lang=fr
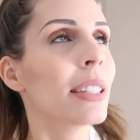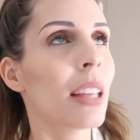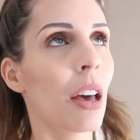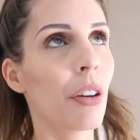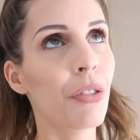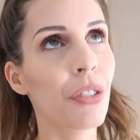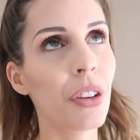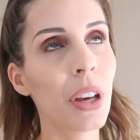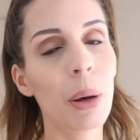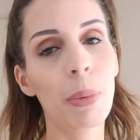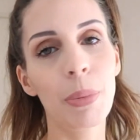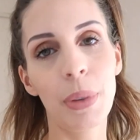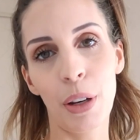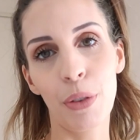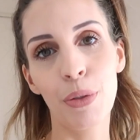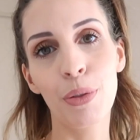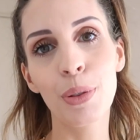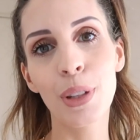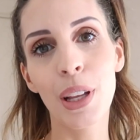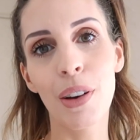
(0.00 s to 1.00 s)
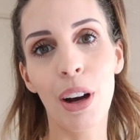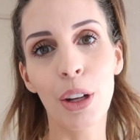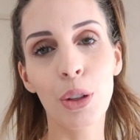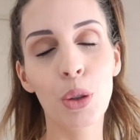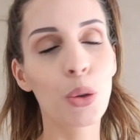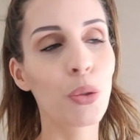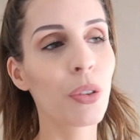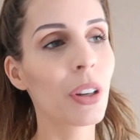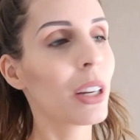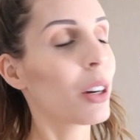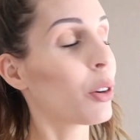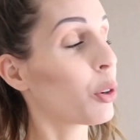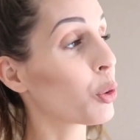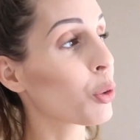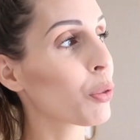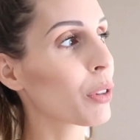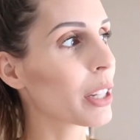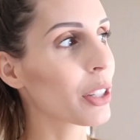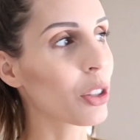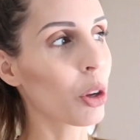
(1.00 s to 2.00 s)
ça fait un bien fou d'avoir
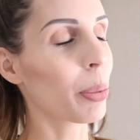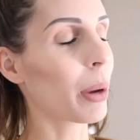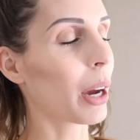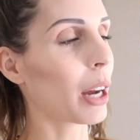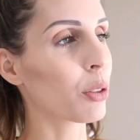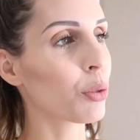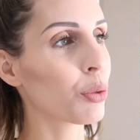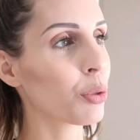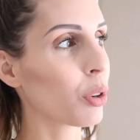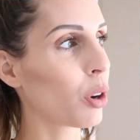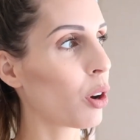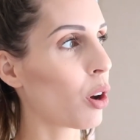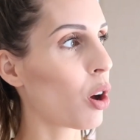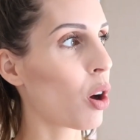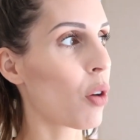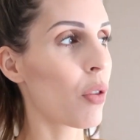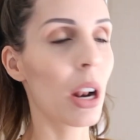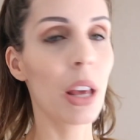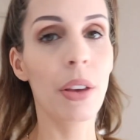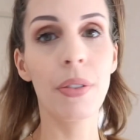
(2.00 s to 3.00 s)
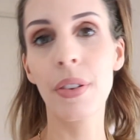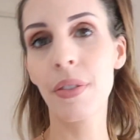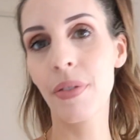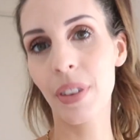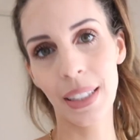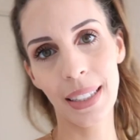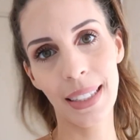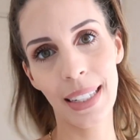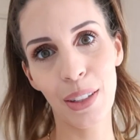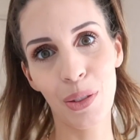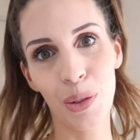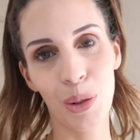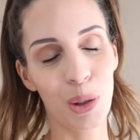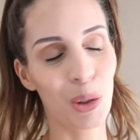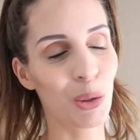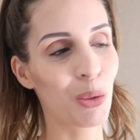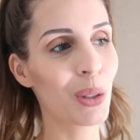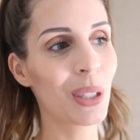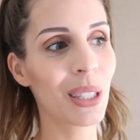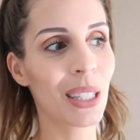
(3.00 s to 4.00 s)
retrouvé des températures, euh, voilà il fait 27
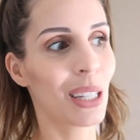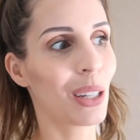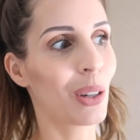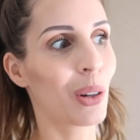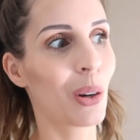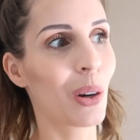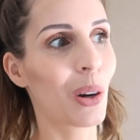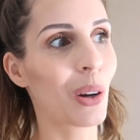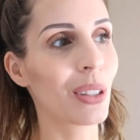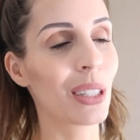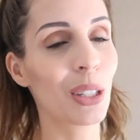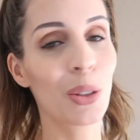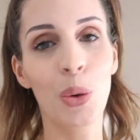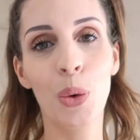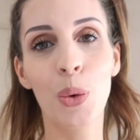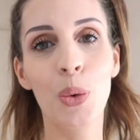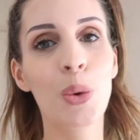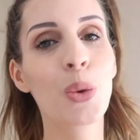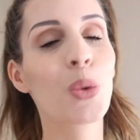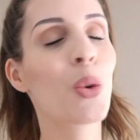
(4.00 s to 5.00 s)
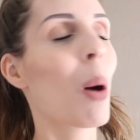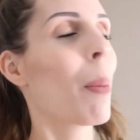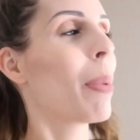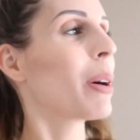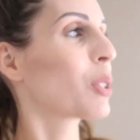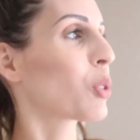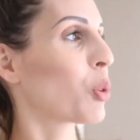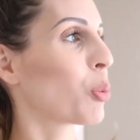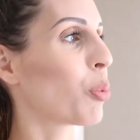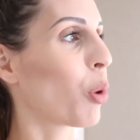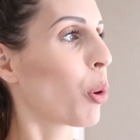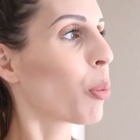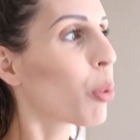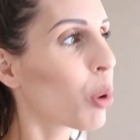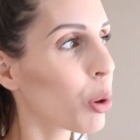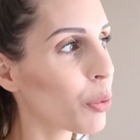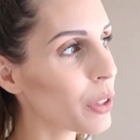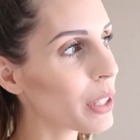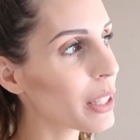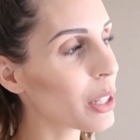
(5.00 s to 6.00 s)
aujourd'hui, euh, c'est trop cool quoi parce qu'on peut en
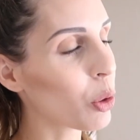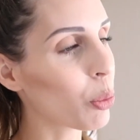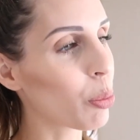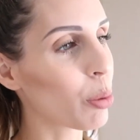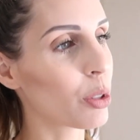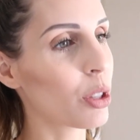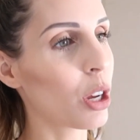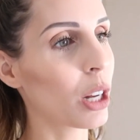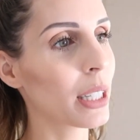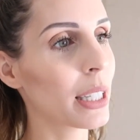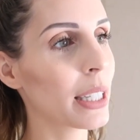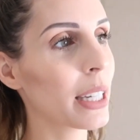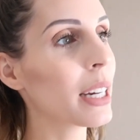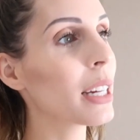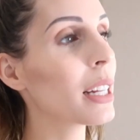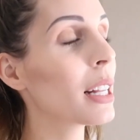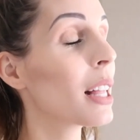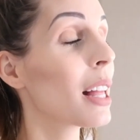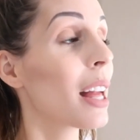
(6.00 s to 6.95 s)
profiter, on peut sortir.